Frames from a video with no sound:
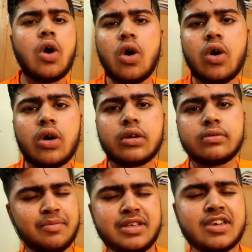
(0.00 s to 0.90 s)
और
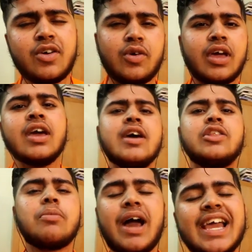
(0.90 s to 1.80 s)
समझ गए होंगे
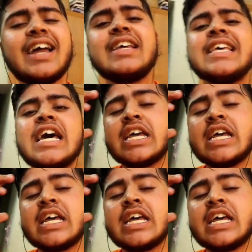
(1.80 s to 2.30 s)
तो बाय गाइस